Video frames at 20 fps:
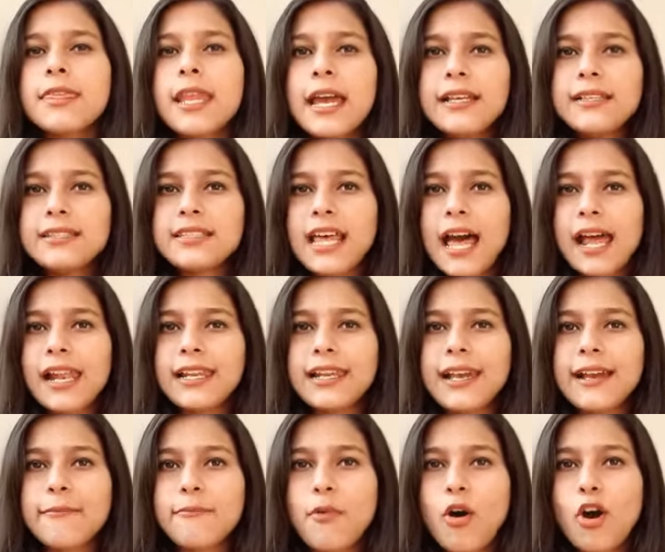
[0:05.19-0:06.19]
नए साल
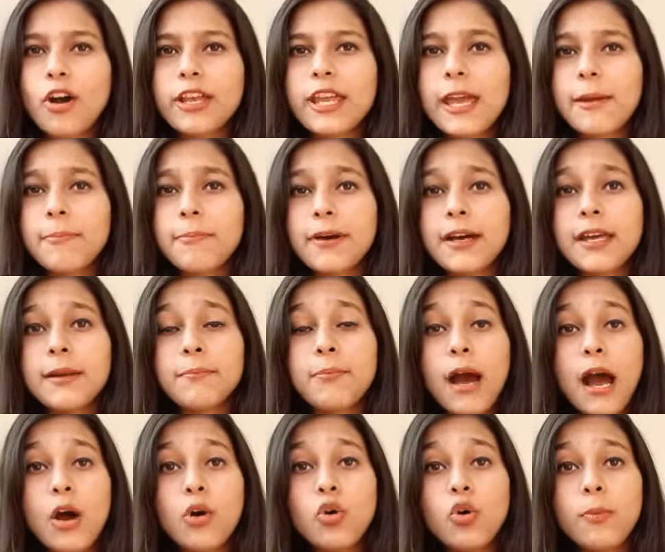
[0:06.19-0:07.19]
के मौके पर
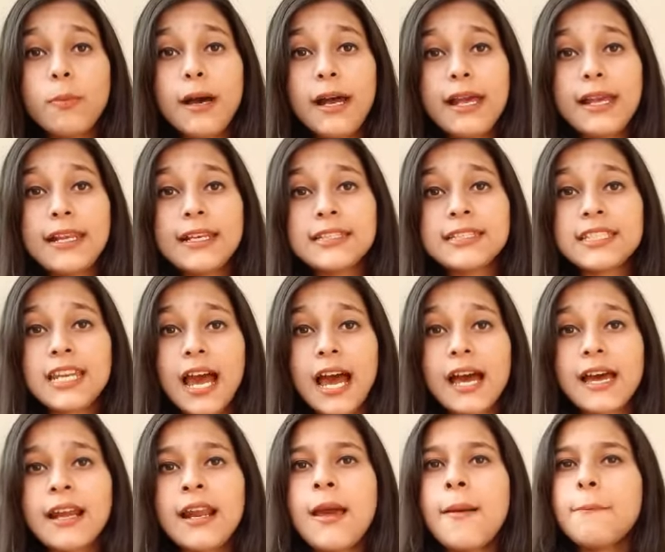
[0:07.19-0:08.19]
बाहुबली
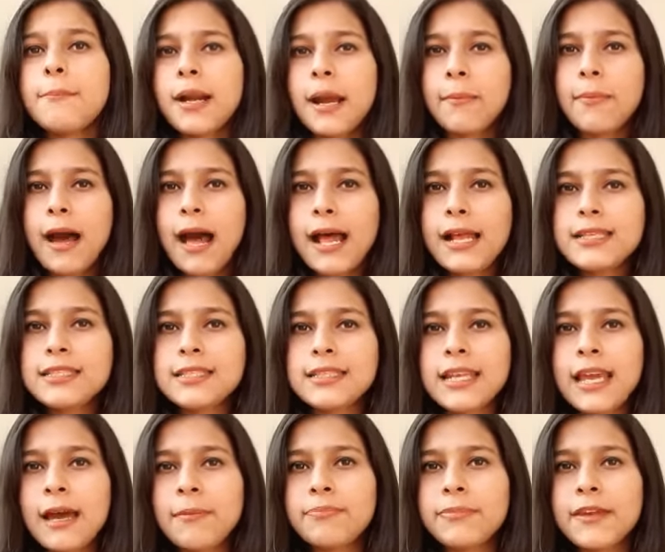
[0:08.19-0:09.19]
स्टार प्रभास
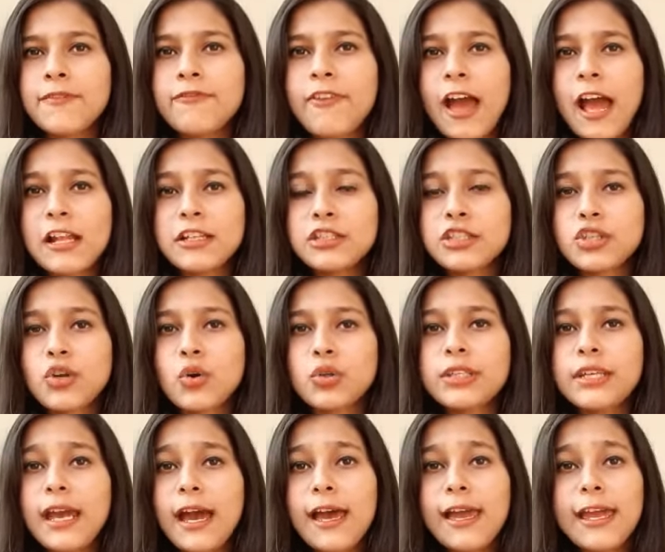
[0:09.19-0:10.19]
ने अपने फैंस को
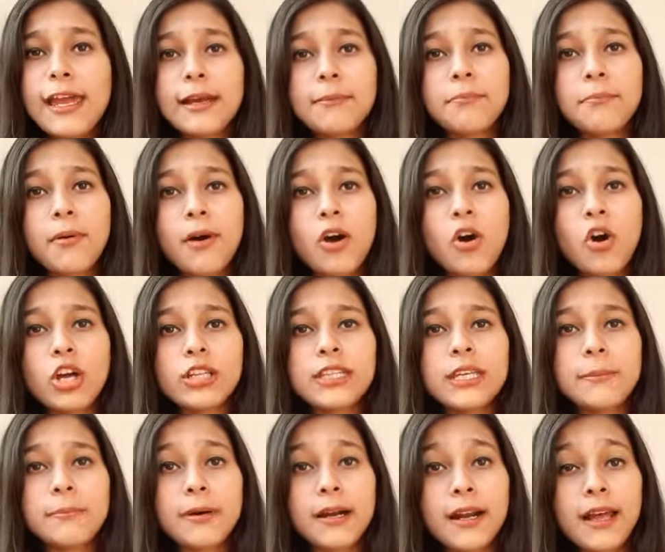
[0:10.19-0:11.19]
दिया एक
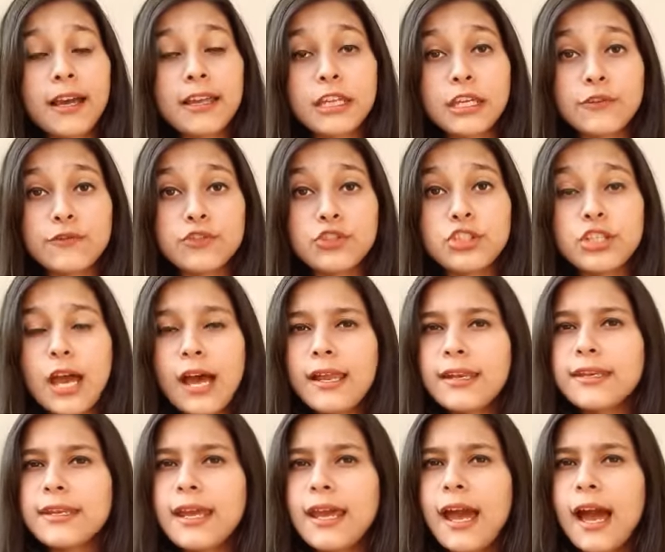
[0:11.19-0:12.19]
बहुत ही बड़ा गिफ्ट
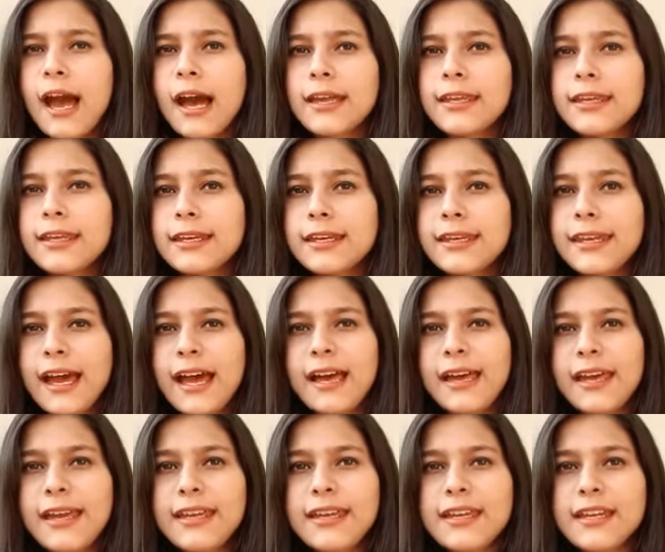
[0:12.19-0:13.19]
जानिए आखिर क्या
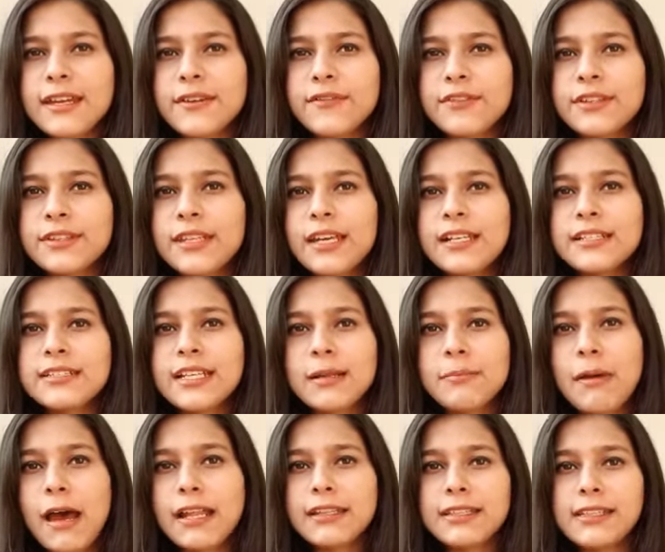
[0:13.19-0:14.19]
है ये गिफ्ट
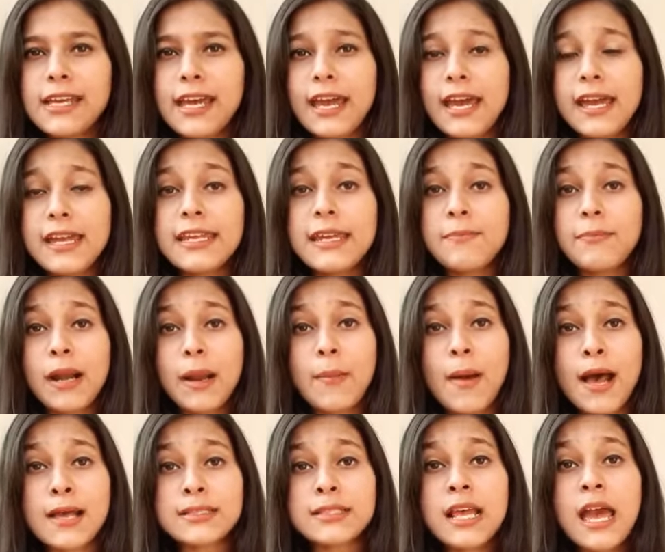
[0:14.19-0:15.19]
दरअसल बात यह है कि
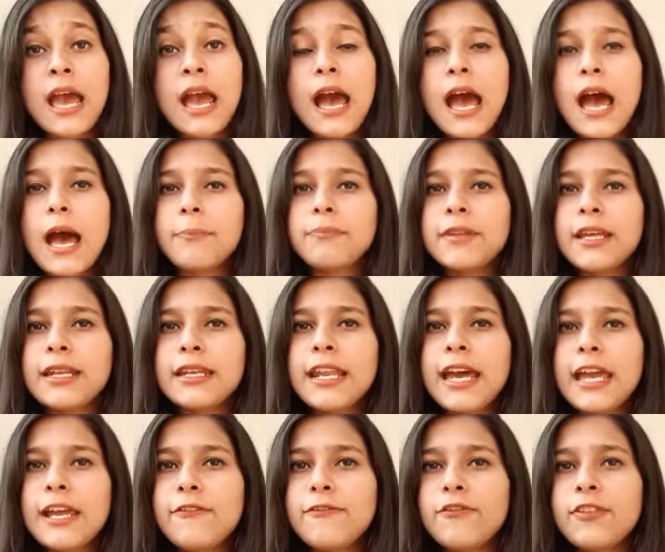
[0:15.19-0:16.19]
प्रभास अपने
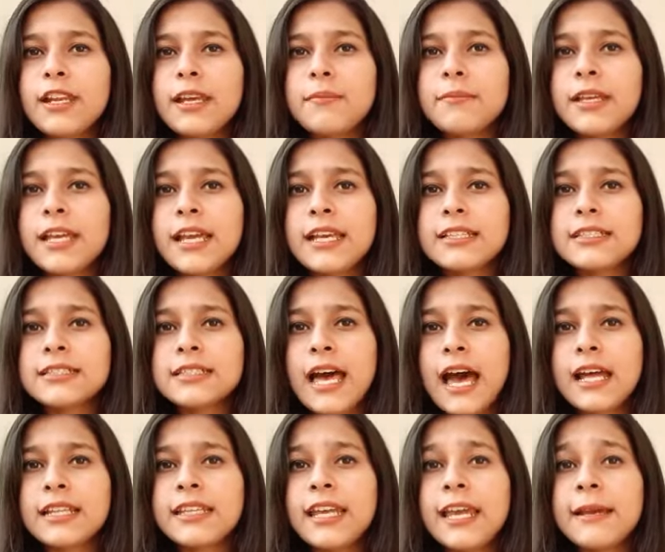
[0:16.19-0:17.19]
नए फिल्म के
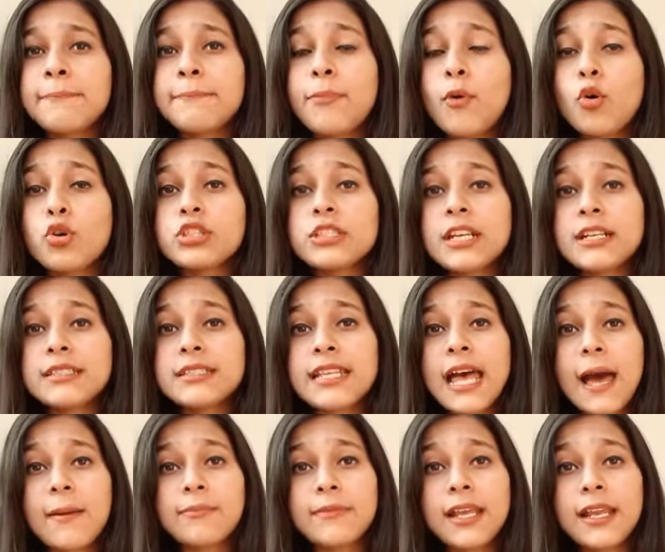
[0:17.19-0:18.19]
साथ एक पोस्टर
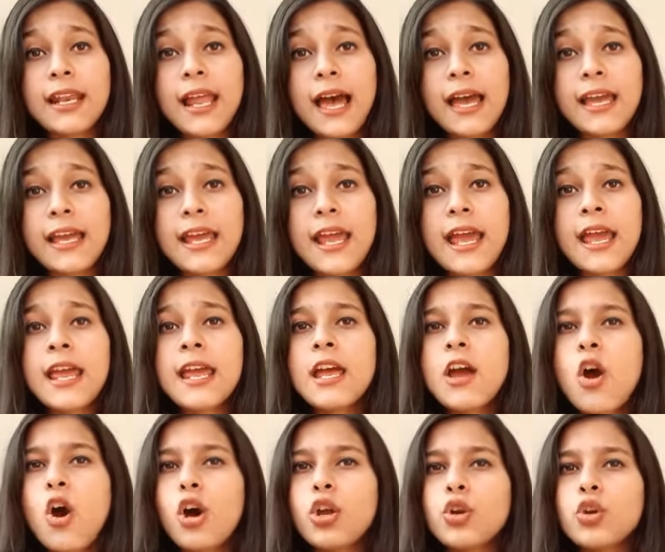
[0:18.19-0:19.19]
सामने लाए हैं
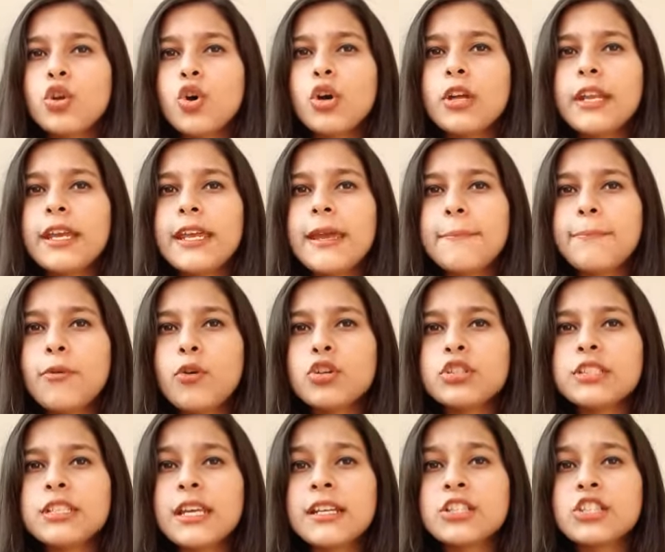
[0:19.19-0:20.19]
और उन्होंने ये
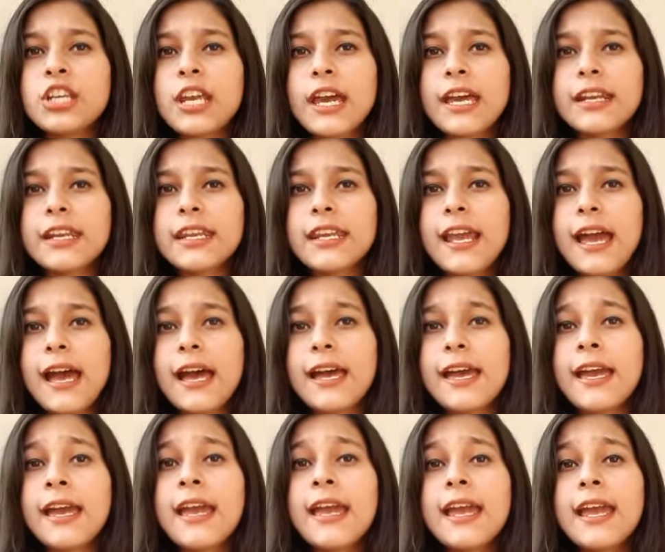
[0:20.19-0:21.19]
पोस्टर शेयर किया
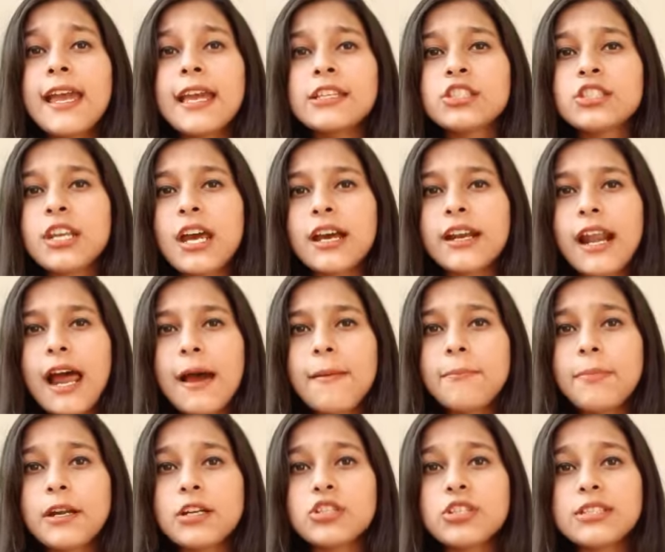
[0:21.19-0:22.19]
है
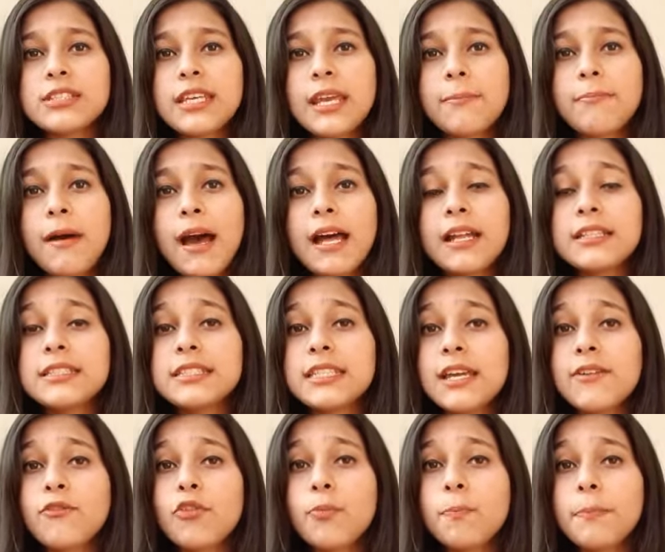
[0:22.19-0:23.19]
इंस्टाग्राम पर जिसके बाद
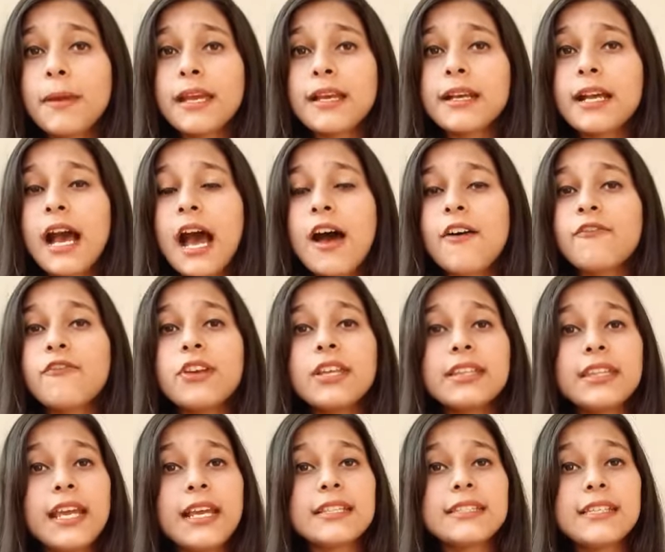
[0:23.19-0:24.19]
से वो पे काफ़ी
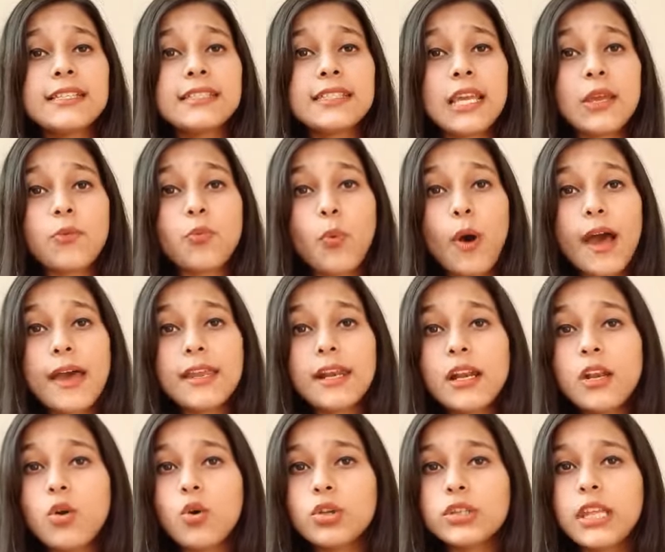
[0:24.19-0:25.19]
तेज़ी से
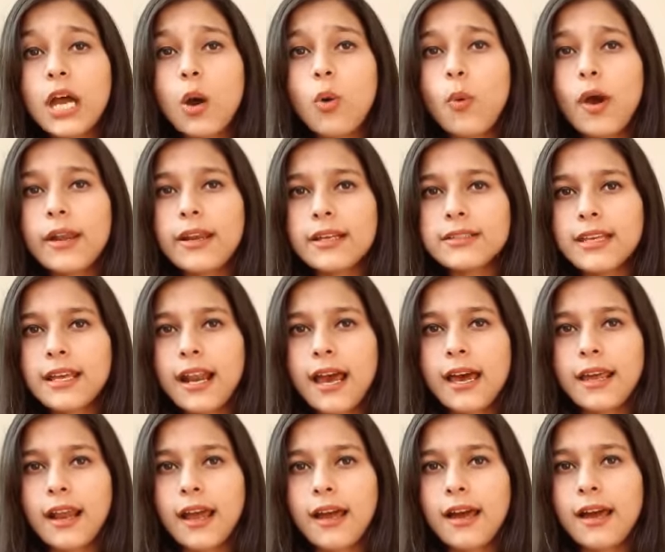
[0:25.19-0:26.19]
वायरल होता हुआ नज़र
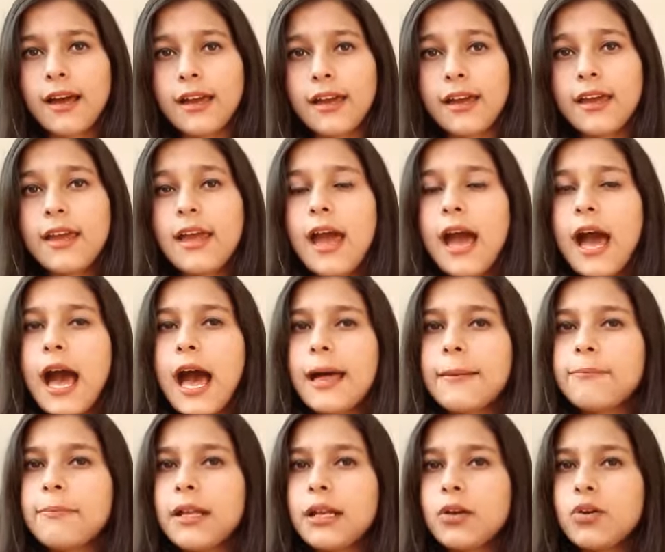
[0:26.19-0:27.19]
आ रहा है
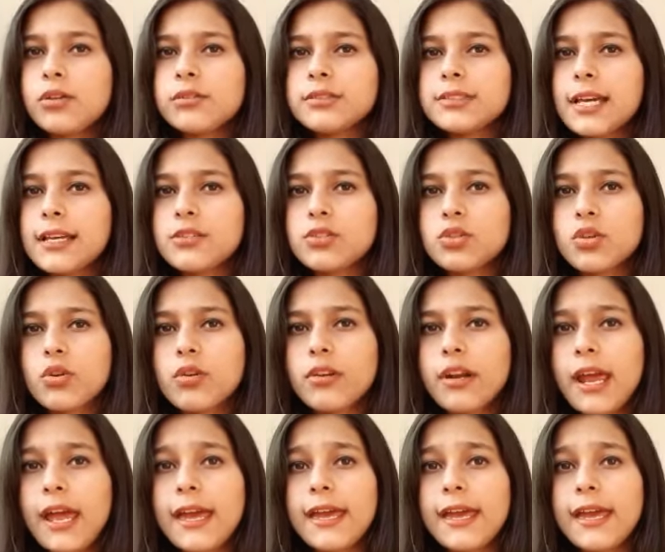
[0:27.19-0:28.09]
आप बिल्कुल सही सुन